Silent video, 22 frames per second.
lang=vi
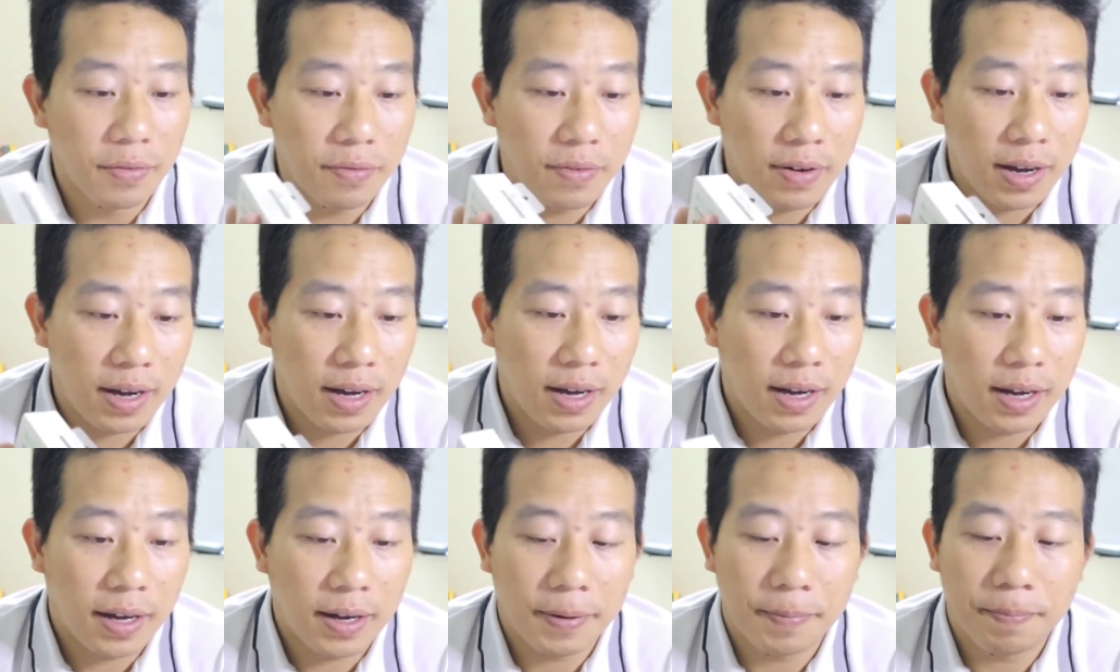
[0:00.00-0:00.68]

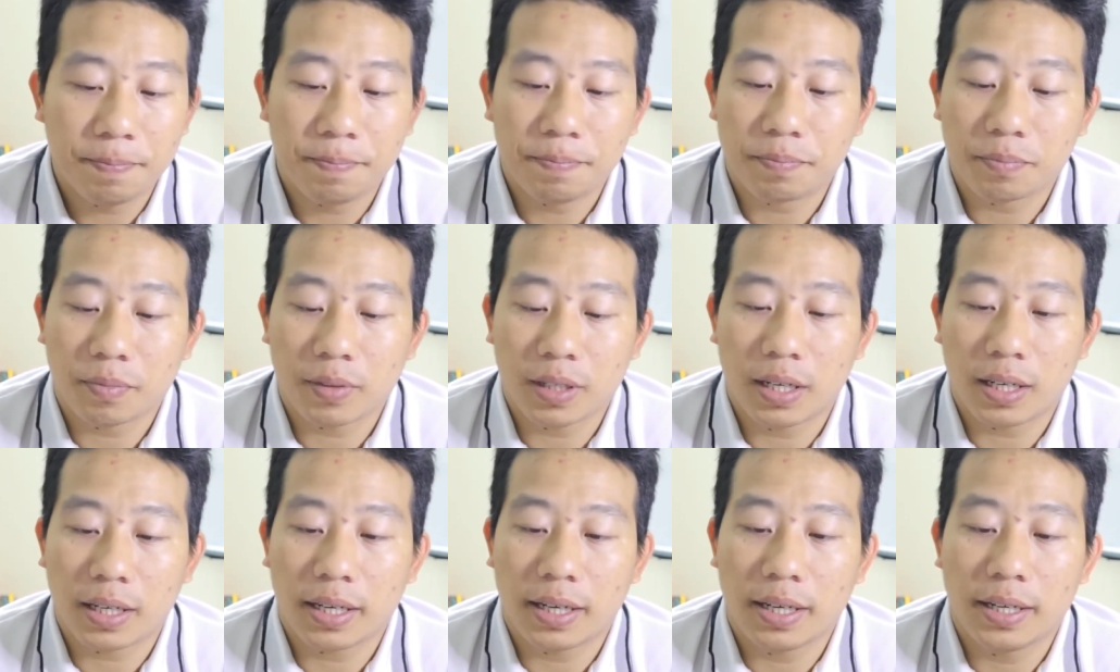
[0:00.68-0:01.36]
và
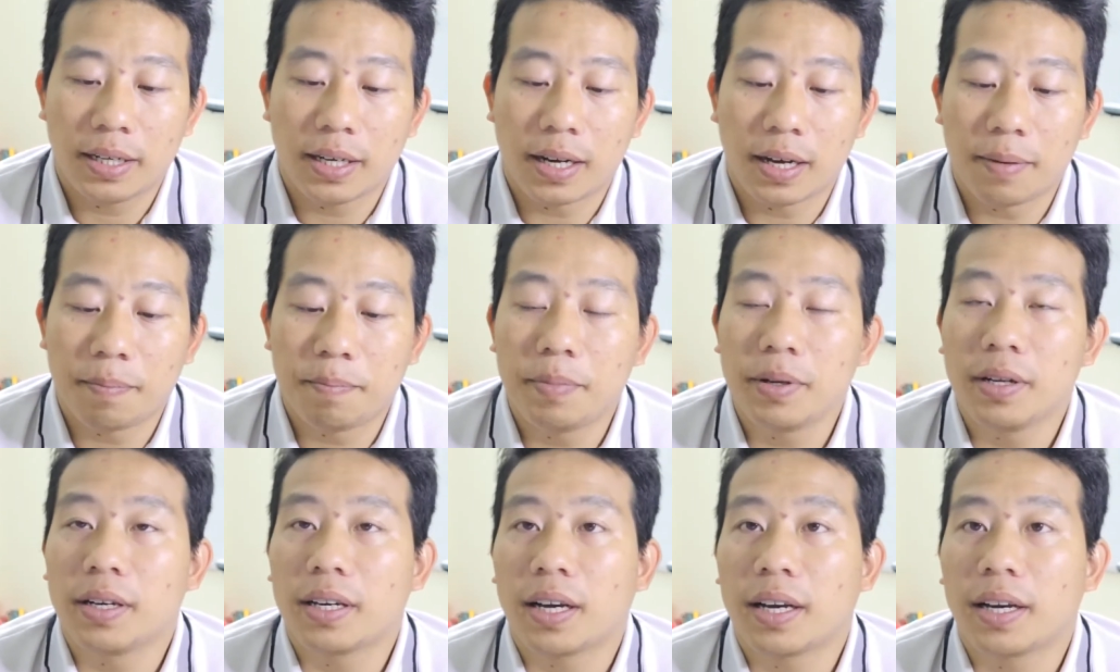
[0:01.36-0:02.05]
cái à,
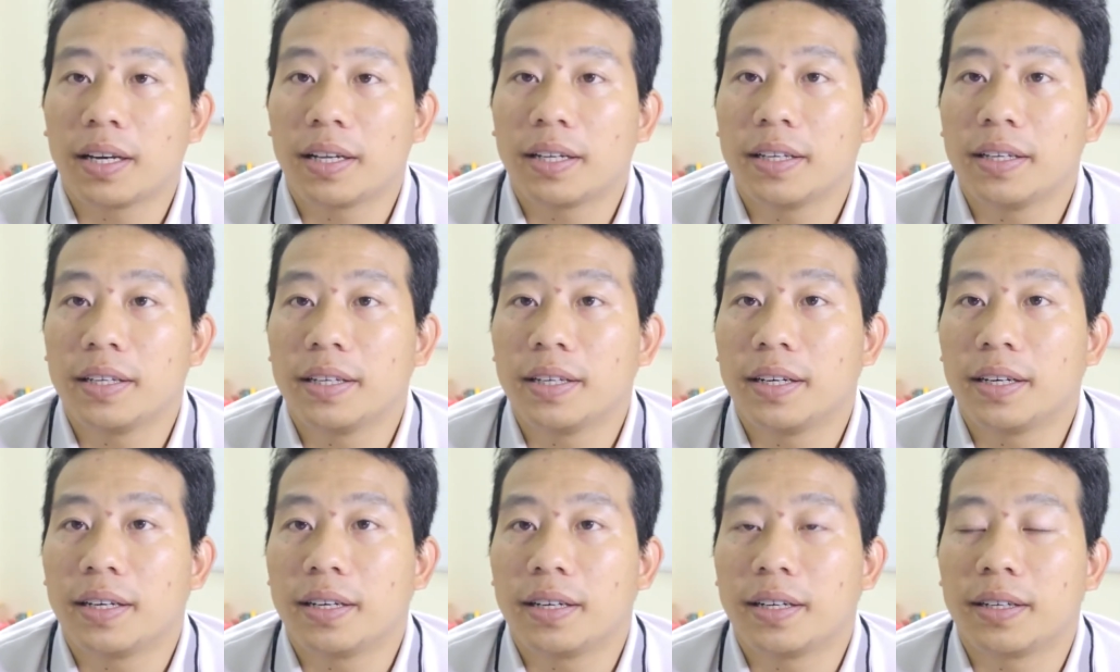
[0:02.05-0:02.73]
pin này
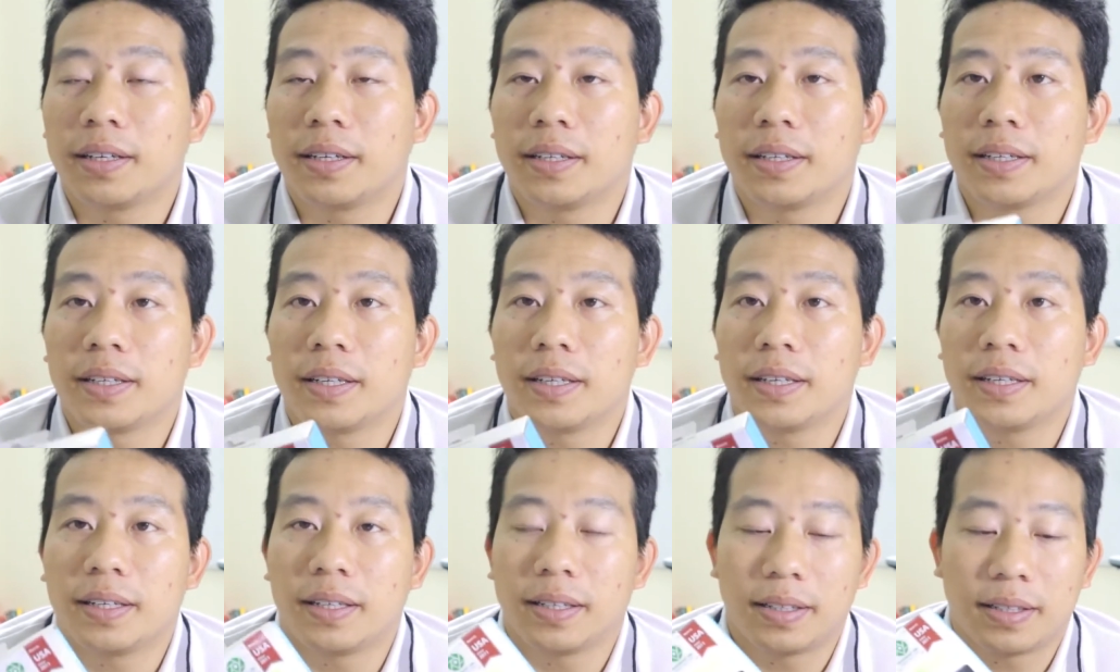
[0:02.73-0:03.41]
thì
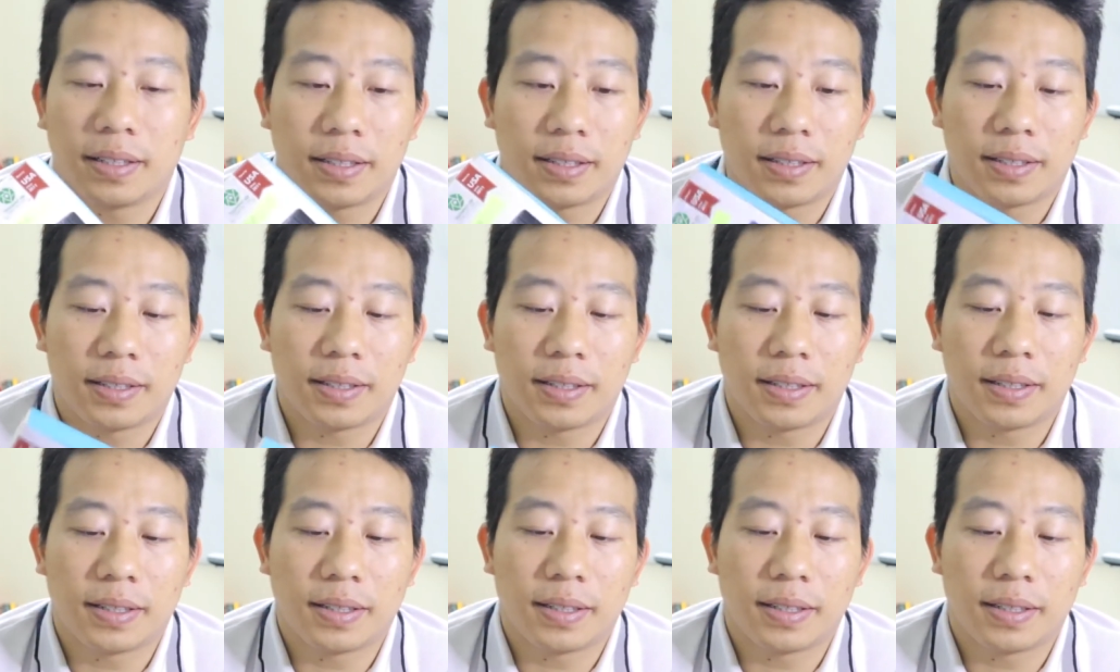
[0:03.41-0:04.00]
uh